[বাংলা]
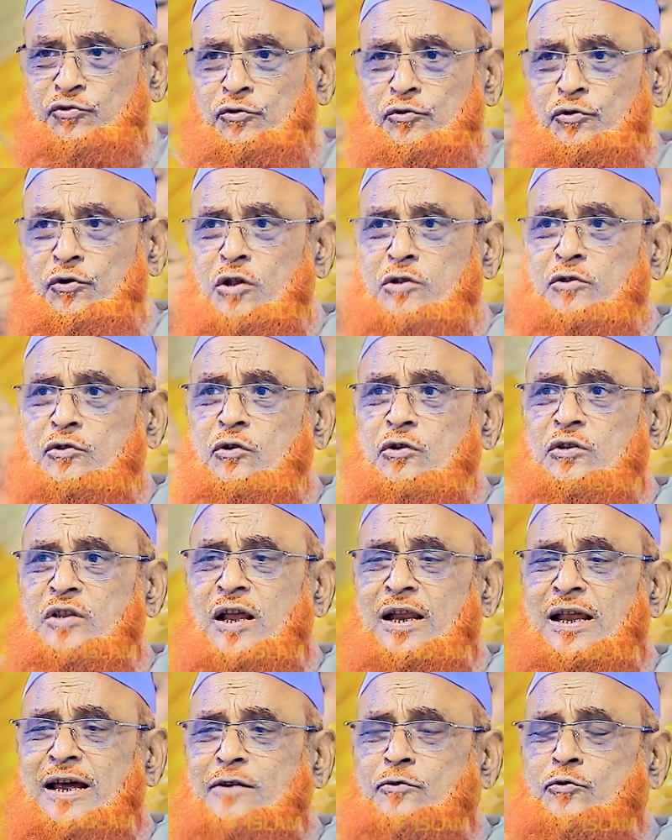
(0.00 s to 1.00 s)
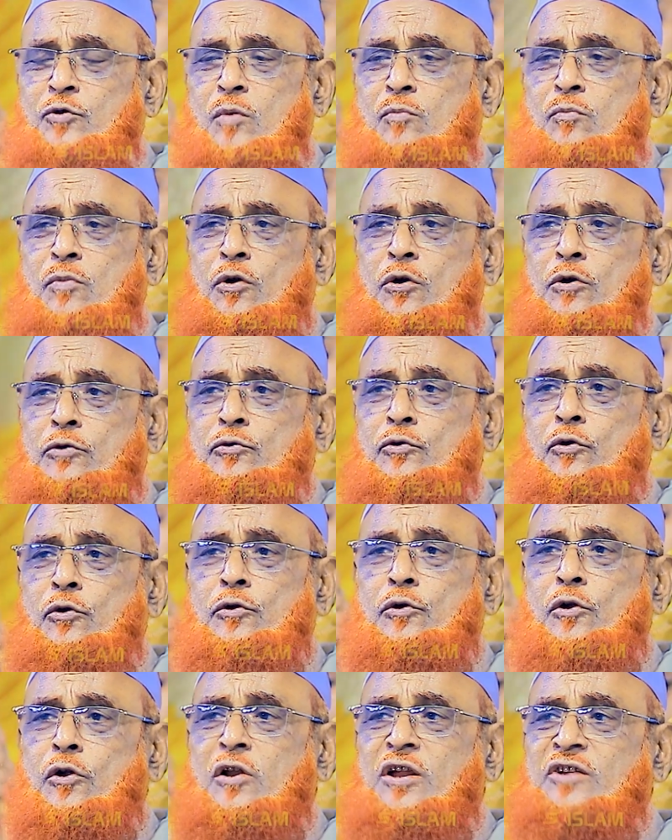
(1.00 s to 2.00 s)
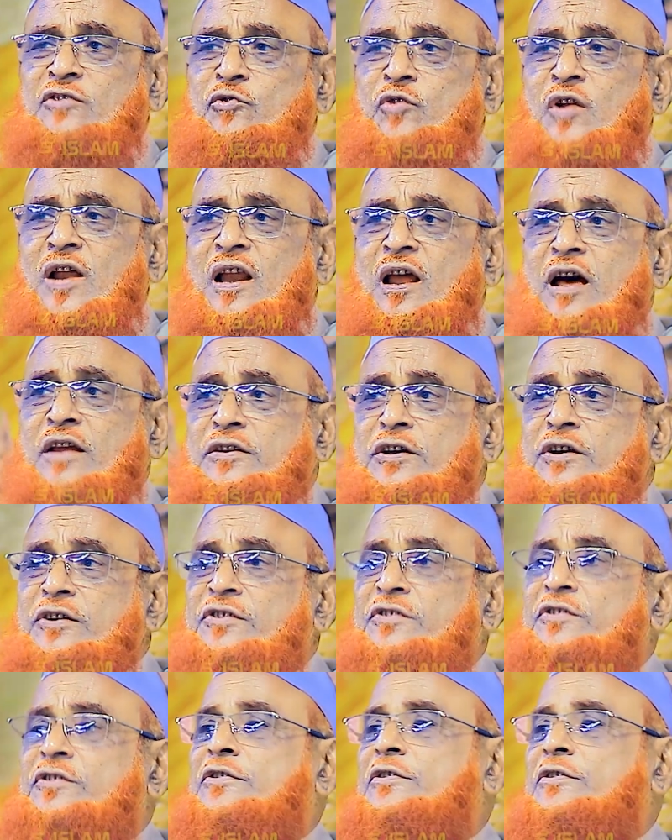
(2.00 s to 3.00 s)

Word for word: সুন্নত কথার এক নম্বর অর্থ হইল রাসুলের হাদিস